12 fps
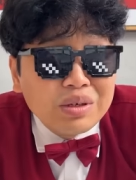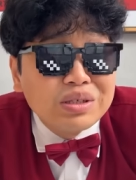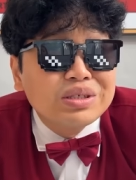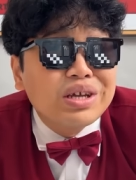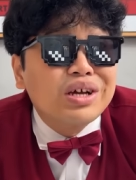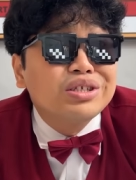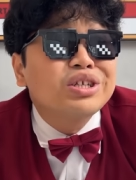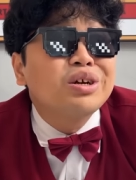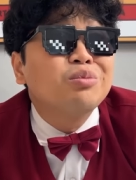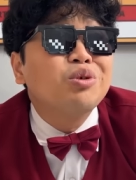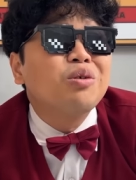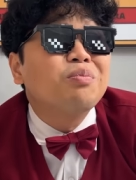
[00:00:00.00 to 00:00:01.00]
Bisa
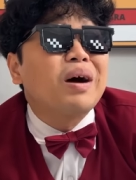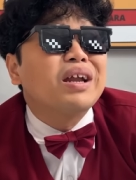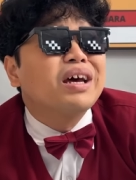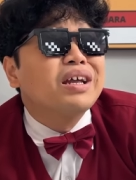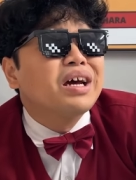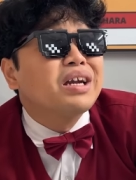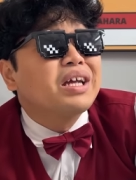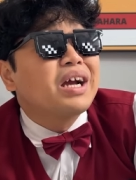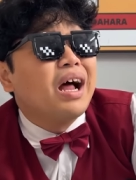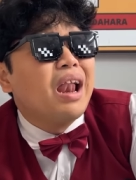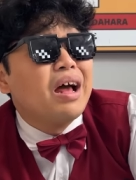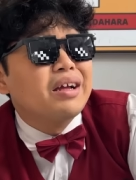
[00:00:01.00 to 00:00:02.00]
aja, Bu. Pak Dadang
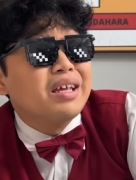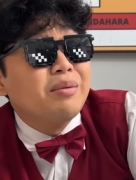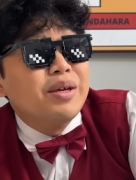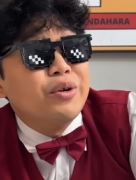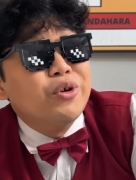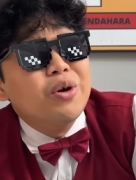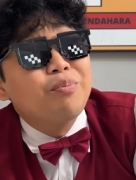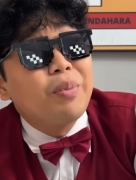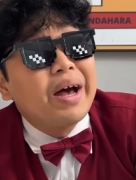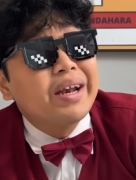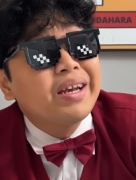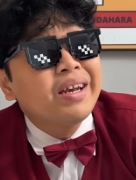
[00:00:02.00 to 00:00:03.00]
nikah lagi minggu depan.